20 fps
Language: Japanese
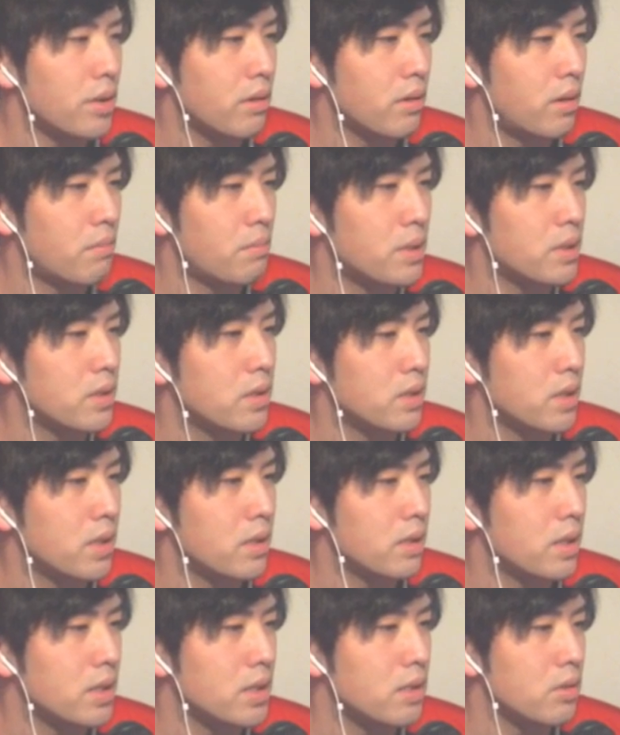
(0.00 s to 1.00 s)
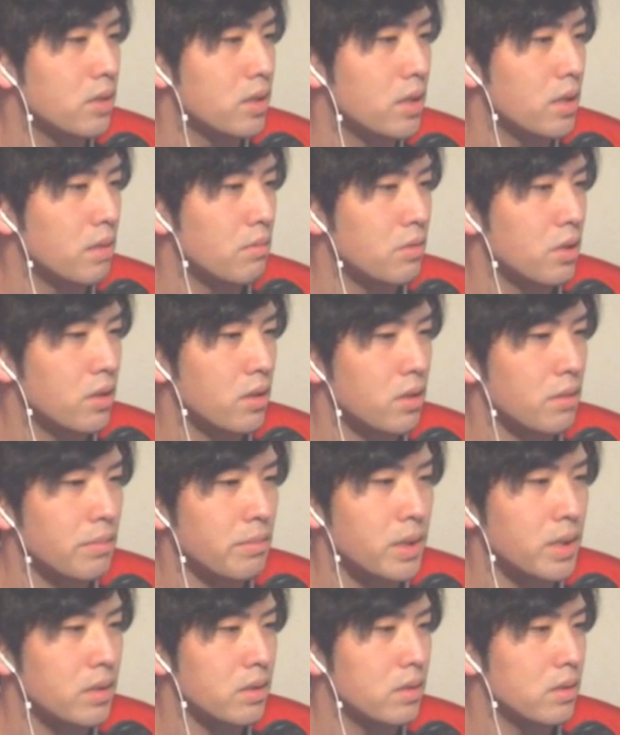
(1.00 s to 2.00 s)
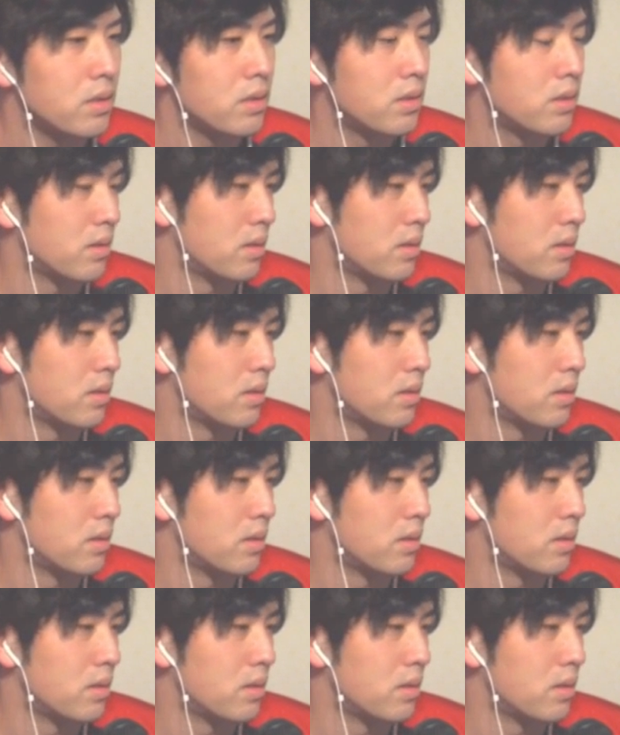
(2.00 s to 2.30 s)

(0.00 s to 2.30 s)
屋グランパスに3対0で敗れてます。